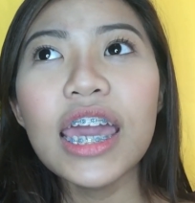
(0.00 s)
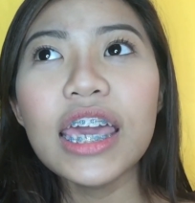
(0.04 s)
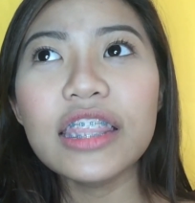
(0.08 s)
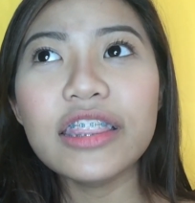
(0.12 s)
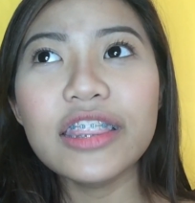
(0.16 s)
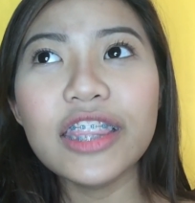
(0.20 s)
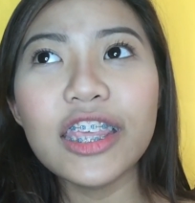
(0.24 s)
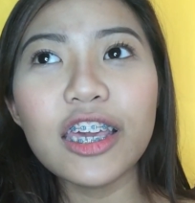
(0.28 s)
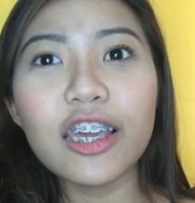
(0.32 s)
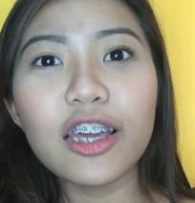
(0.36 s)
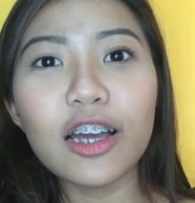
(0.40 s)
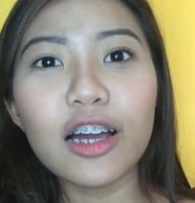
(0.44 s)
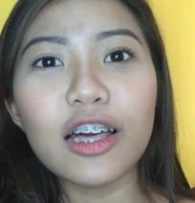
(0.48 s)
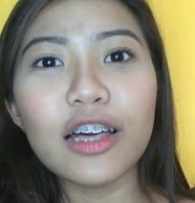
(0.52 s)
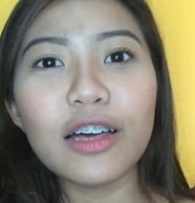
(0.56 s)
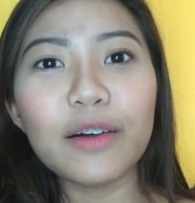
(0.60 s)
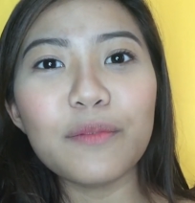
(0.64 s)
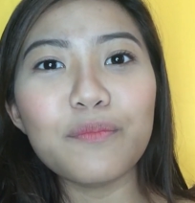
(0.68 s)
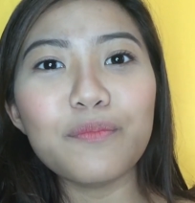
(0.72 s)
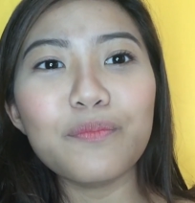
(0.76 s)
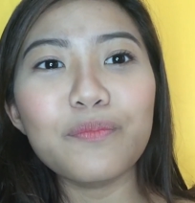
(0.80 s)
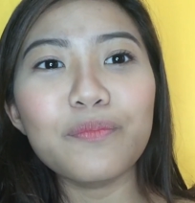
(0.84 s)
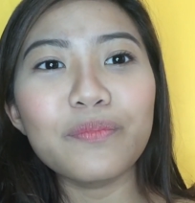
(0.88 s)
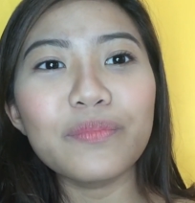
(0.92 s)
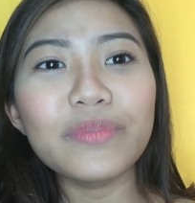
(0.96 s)
hindi ka
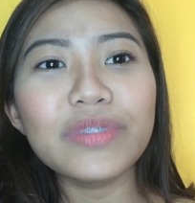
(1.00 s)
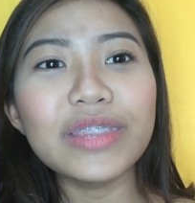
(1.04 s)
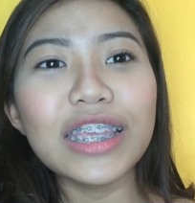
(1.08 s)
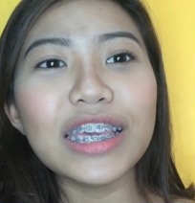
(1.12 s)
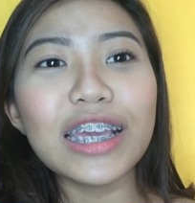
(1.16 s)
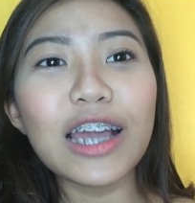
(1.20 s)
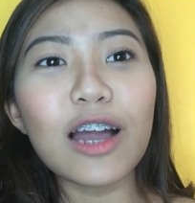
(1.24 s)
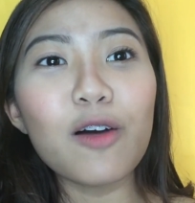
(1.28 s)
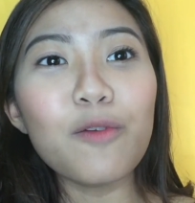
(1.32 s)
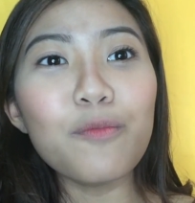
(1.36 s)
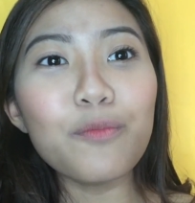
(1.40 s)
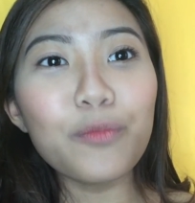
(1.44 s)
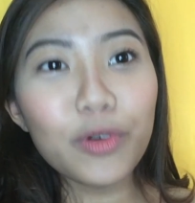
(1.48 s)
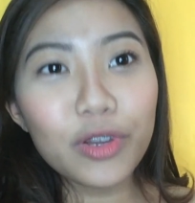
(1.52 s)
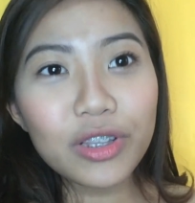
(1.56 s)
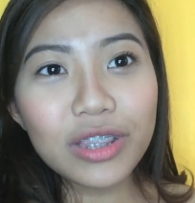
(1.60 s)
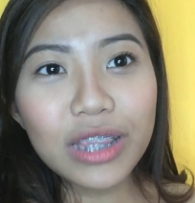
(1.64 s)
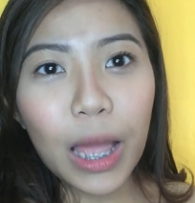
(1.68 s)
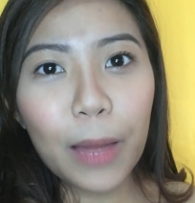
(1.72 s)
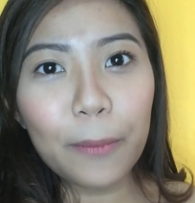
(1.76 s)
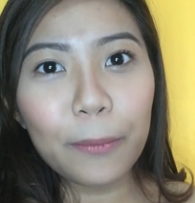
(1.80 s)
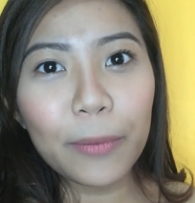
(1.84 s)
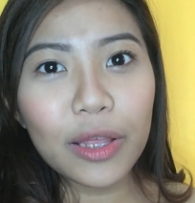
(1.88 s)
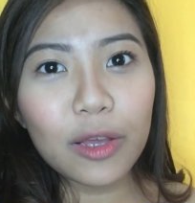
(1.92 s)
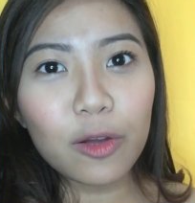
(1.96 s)
hindi ka
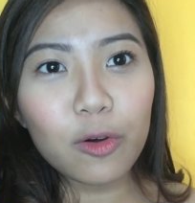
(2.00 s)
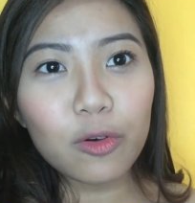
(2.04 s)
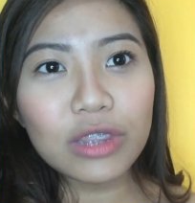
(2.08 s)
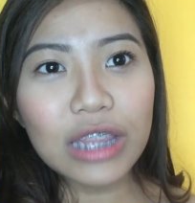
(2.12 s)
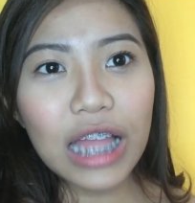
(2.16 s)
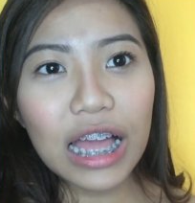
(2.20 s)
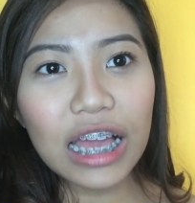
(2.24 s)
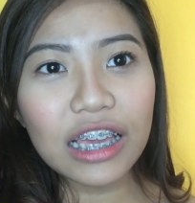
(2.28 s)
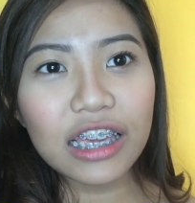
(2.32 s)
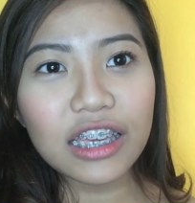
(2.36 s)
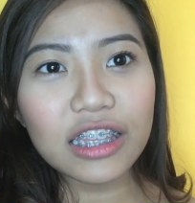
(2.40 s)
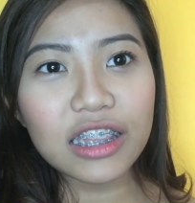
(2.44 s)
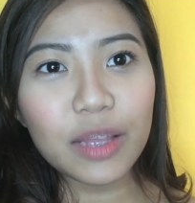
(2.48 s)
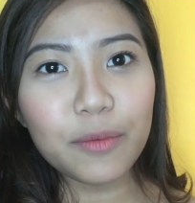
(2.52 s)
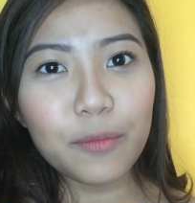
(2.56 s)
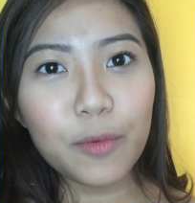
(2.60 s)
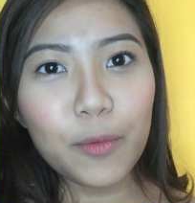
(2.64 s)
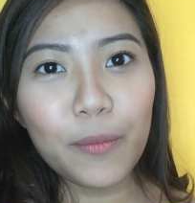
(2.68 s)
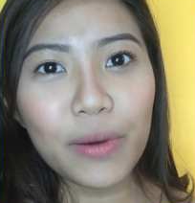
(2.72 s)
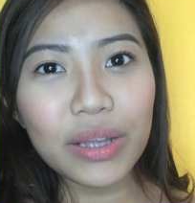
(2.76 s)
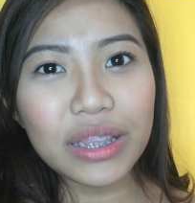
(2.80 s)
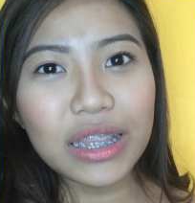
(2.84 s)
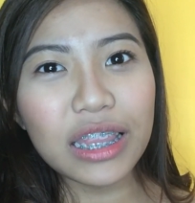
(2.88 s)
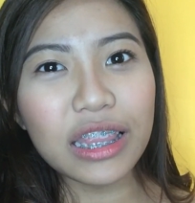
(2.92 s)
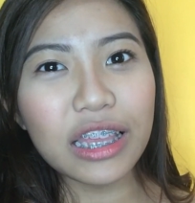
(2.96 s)
komportable kung nakikita mo
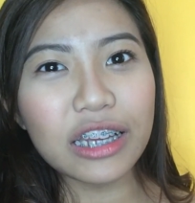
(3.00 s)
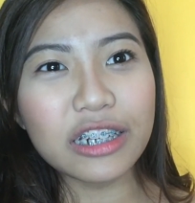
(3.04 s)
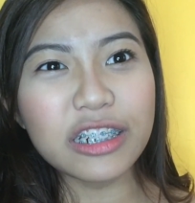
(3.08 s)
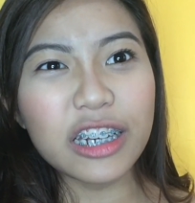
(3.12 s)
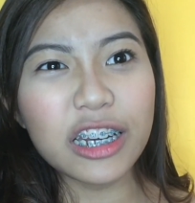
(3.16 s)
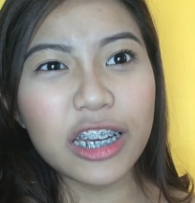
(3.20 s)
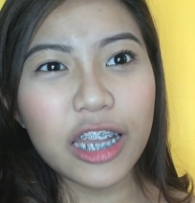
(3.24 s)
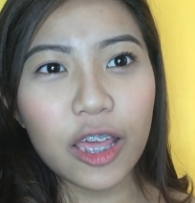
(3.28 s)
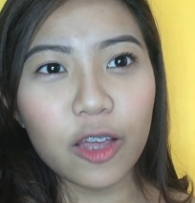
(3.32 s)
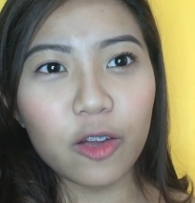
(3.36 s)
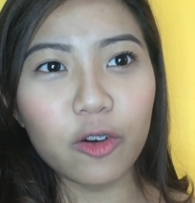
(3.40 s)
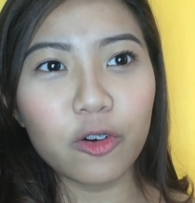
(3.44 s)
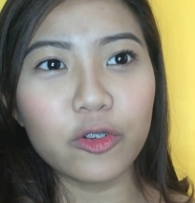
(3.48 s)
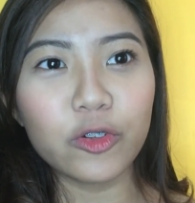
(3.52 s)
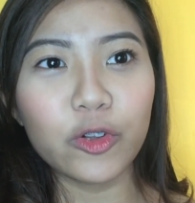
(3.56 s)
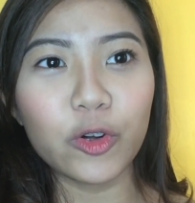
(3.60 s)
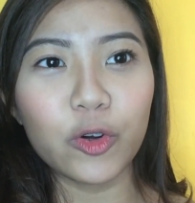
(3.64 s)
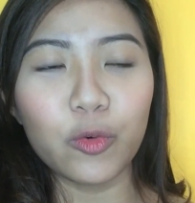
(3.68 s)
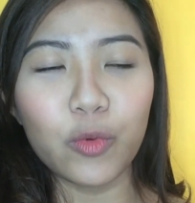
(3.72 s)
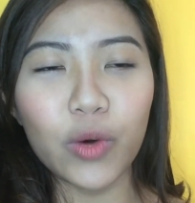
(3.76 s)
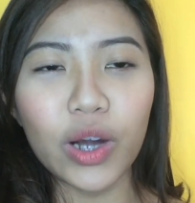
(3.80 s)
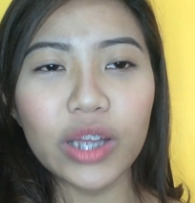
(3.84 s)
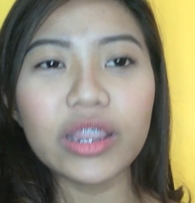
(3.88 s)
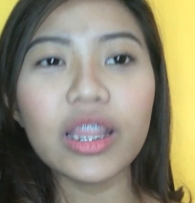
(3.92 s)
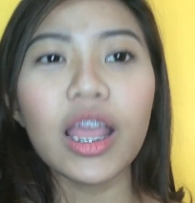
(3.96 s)
ba na nagre-record
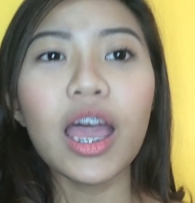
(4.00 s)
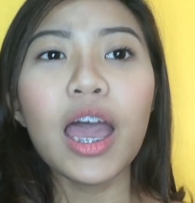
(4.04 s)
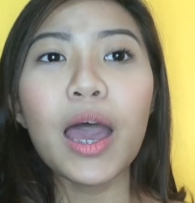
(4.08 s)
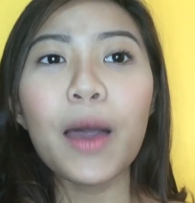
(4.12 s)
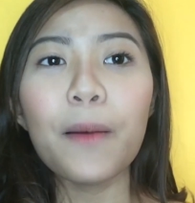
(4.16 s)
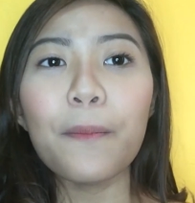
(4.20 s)
or what.